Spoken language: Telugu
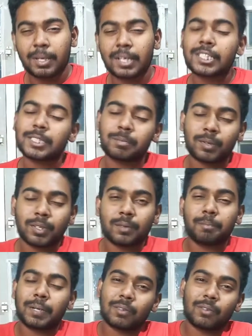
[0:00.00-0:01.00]
మార్చ్ చేసి
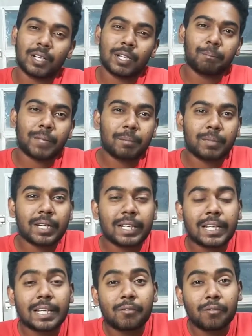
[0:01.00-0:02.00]
పెట్టుకోండి ఎం
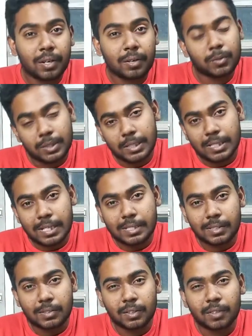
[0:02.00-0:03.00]
థర్టీ వన్ వచ్చే
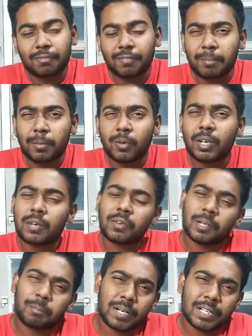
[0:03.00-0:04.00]
ఛాన్సెస్ ఉంది ఫెబ్లో
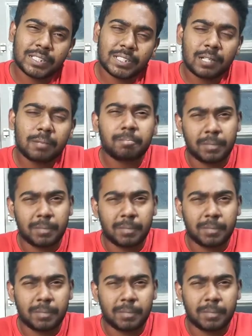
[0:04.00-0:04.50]
లేకుంటే మార్చ్ అయినా